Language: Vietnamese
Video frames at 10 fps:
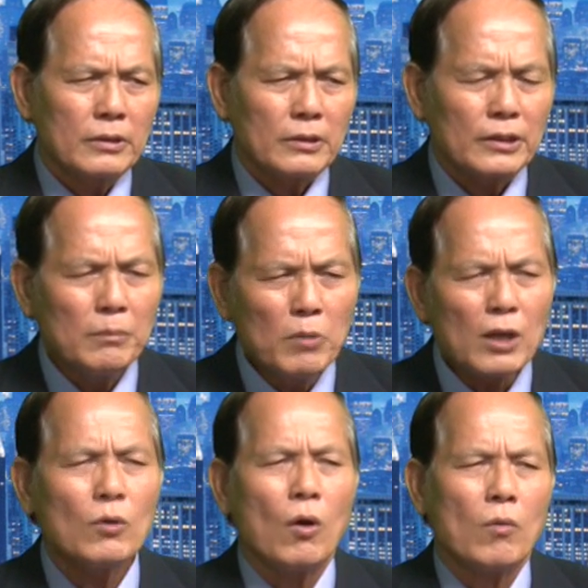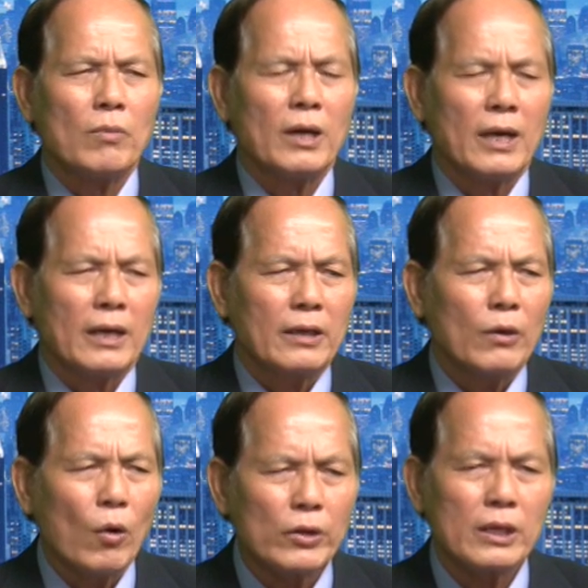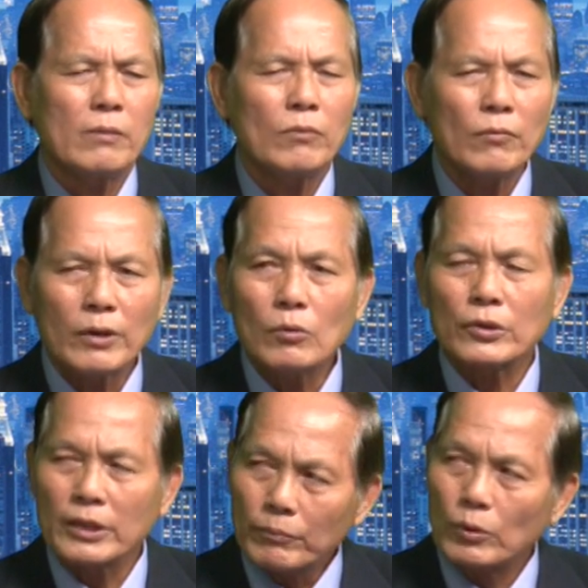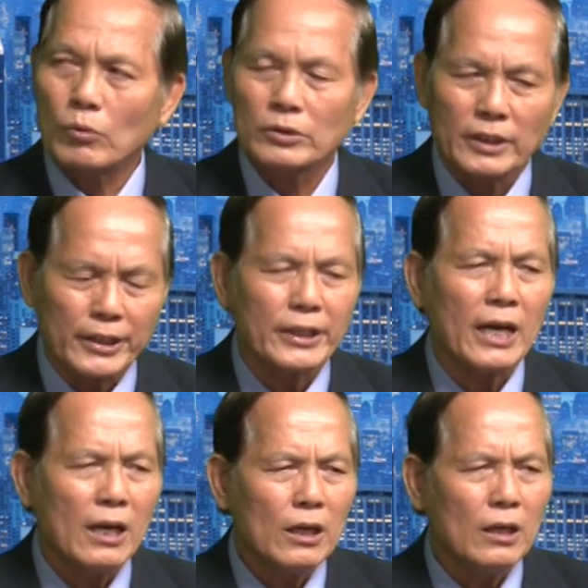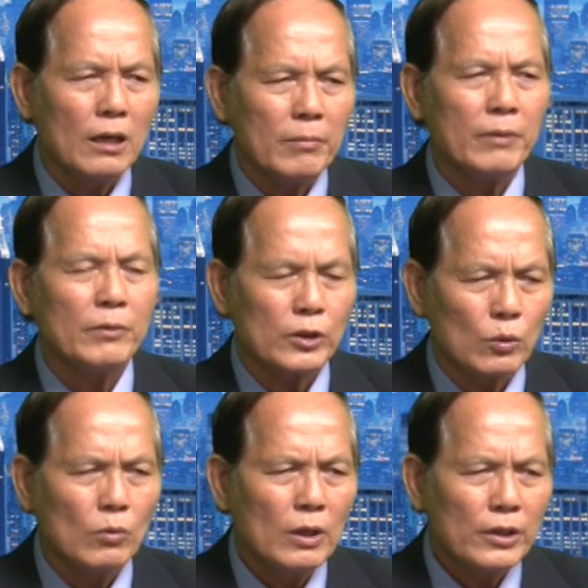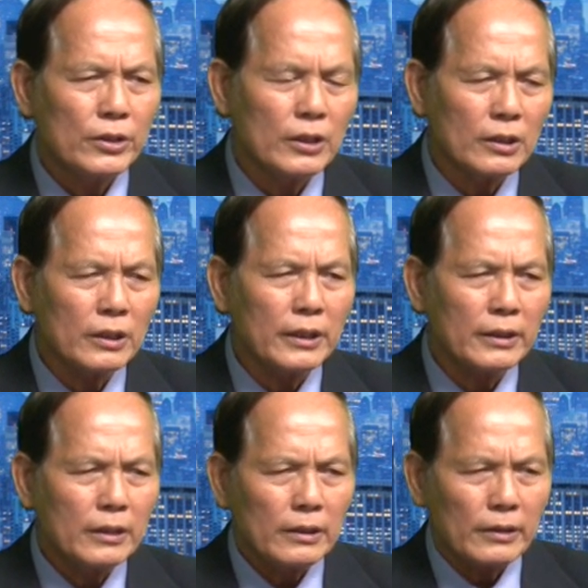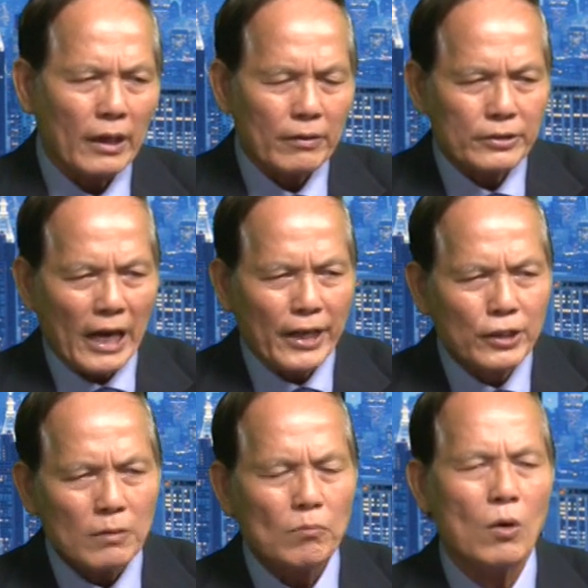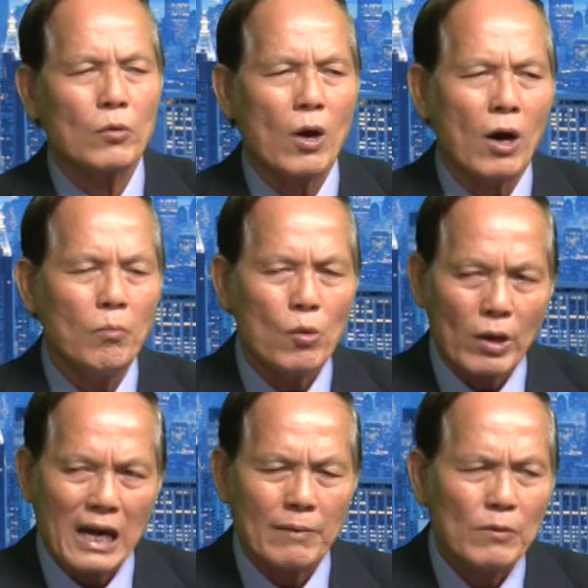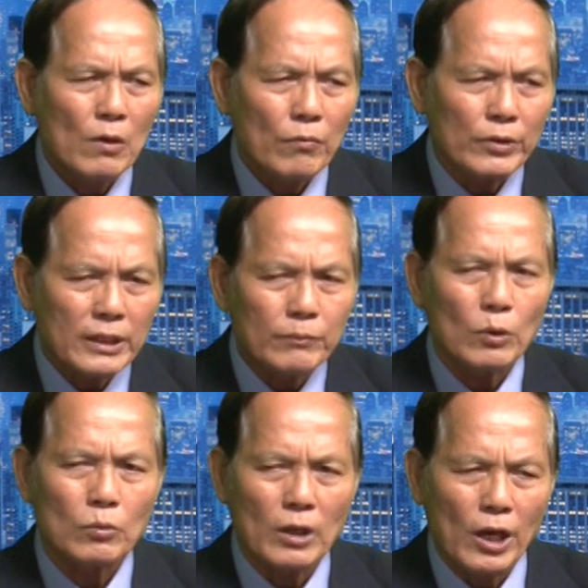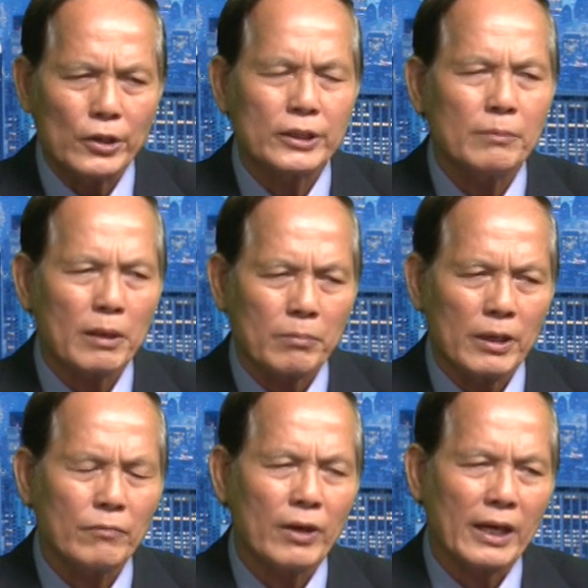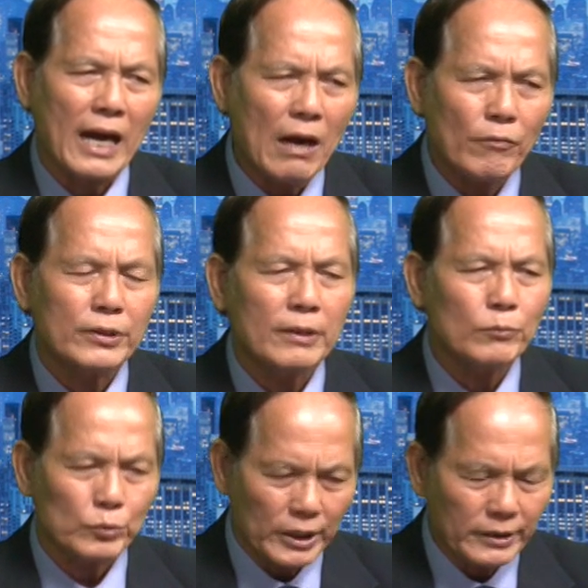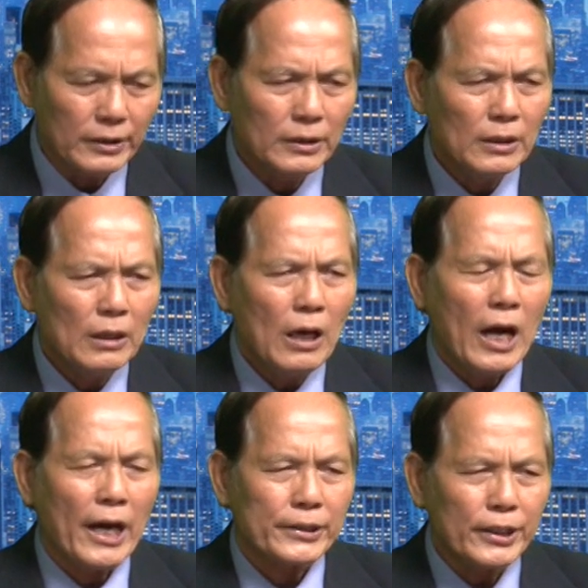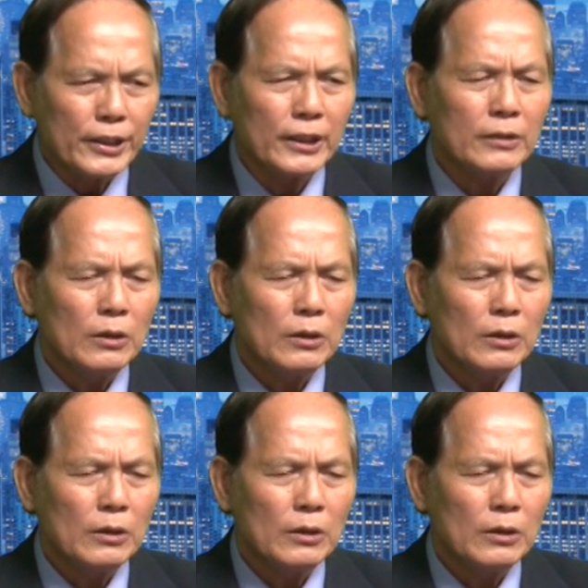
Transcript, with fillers: cái mức độ mà ô nhiễm nó vẫn còn tiếp tục xảy ra ở biển miền Trung. Những cái giải nước màu đỏ, màu cam vẫn tiếp tục ở trên mặt biển và cá vẫn tiếp tục chết. À, thế nhưng